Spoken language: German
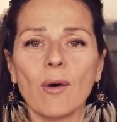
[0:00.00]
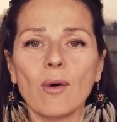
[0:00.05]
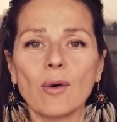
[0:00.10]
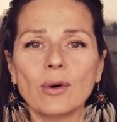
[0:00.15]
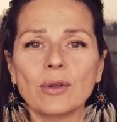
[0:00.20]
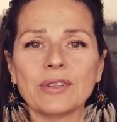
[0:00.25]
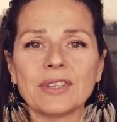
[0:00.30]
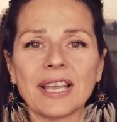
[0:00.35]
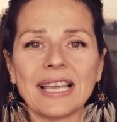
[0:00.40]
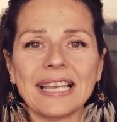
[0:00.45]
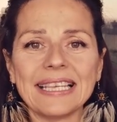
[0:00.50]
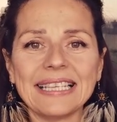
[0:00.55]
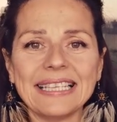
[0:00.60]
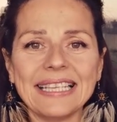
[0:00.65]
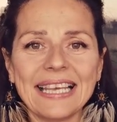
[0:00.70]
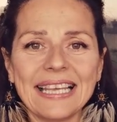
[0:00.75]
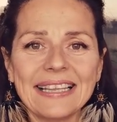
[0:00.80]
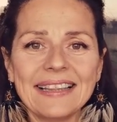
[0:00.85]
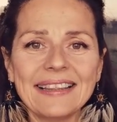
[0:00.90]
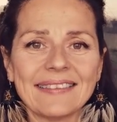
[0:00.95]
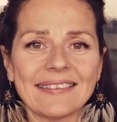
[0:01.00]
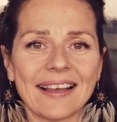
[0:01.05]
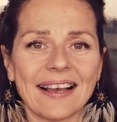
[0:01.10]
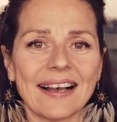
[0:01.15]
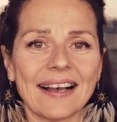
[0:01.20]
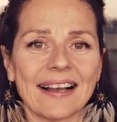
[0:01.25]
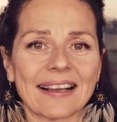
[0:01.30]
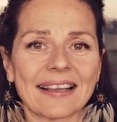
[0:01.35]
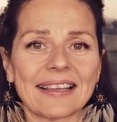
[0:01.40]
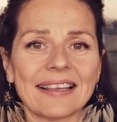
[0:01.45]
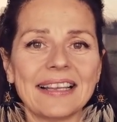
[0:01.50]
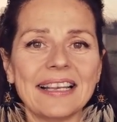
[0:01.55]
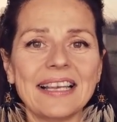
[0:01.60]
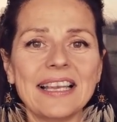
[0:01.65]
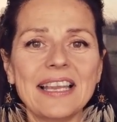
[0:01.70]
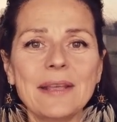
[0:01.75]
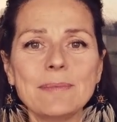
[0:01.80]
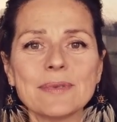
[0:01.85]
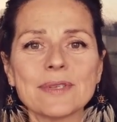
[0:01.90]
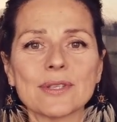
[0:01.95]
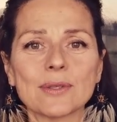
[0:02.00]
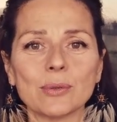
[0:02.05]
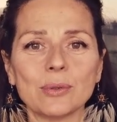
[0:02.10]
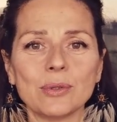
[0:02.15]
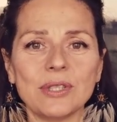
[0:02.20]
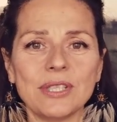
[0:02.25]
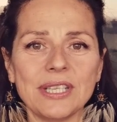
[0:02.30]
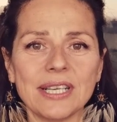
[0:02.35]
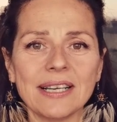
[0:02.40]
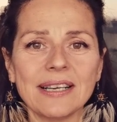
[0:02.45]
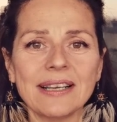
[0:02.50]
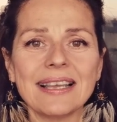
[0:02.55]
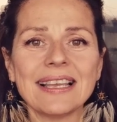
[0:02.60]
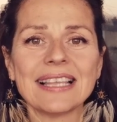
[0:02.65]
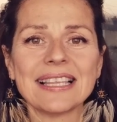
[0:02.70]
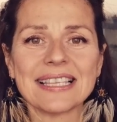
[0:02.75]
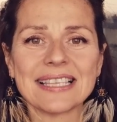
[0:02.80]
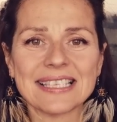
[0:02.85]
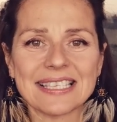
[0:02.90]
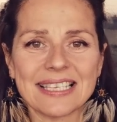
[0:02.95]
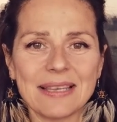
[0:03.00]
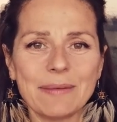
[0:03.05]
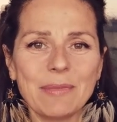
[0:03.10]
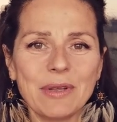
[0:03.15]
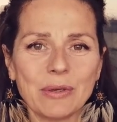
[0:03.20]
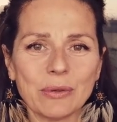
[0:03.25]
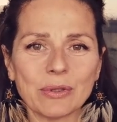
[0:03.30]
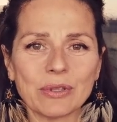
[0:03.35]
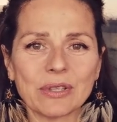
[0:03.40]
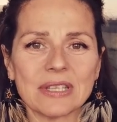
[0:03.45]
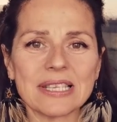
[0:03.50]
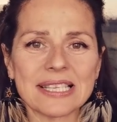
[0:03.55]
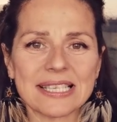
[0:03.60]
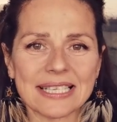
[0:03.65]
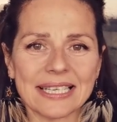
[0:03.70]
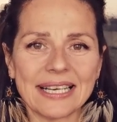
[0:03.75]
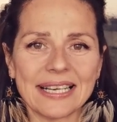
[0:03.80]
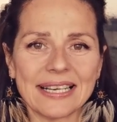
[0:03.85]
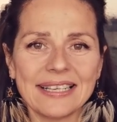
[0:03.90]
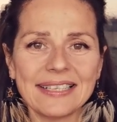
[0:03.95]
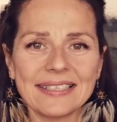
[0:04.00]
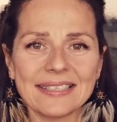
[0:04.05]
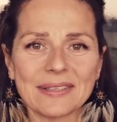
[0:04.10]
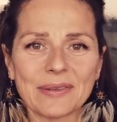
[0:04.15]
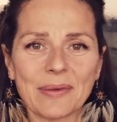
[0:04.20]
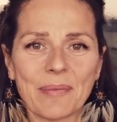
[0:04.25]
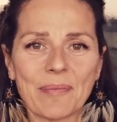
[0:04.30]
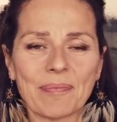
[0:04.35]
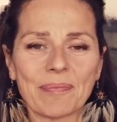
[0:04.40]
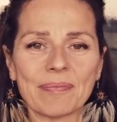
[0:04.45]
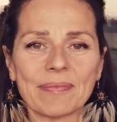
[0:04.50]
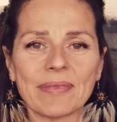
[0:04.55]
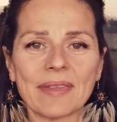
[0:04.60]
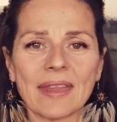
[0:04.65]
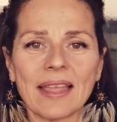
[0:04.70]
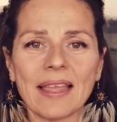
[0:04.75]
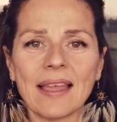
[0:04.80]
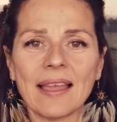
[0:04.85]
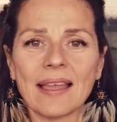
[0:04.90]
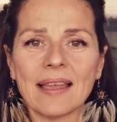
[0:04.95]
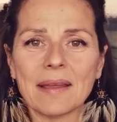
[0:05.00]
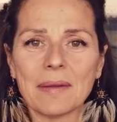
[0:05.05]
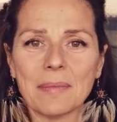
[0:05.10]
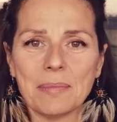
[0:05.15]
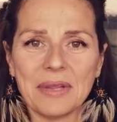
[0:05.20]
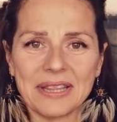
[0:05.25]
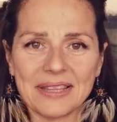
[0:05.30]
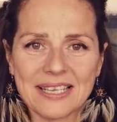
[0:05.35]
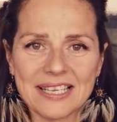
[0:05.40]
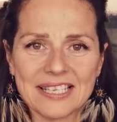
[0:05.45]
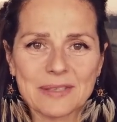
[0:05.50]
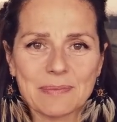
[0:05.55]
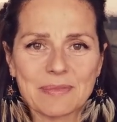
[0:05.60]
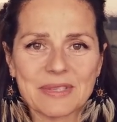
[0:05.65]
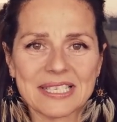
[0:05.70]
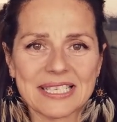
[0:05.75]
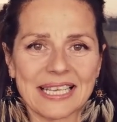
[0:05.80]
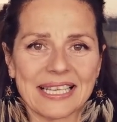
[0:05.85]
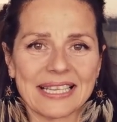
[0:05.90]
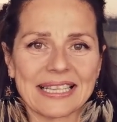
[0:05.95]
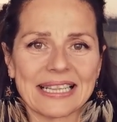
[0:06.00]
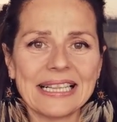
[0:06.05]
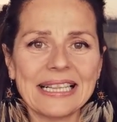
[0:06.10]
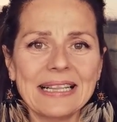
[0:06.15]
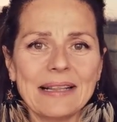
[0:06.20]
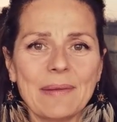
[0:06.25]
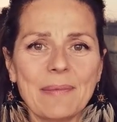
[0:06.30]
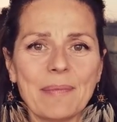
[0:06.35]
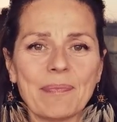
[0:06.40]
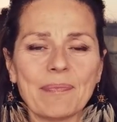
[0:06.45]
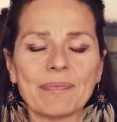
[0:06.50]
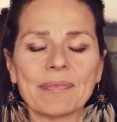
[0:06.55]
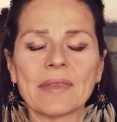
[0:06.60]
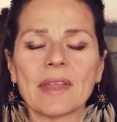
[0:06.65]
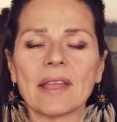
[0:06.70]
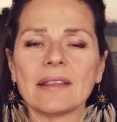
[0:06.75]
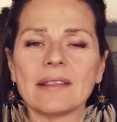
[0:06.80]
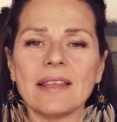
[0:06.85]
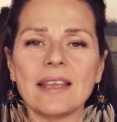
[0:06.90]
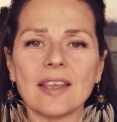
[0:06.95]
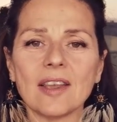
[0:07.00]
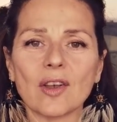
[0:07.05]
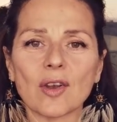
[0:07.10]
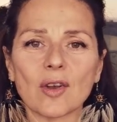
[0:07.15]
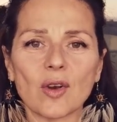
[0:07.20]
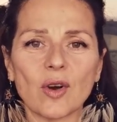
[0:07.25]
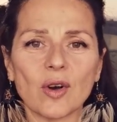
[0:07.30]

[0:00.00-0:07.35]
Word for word: Und jeden Tag nimmst du dir 10 Minuten Zeit, mit diesem Zettel dich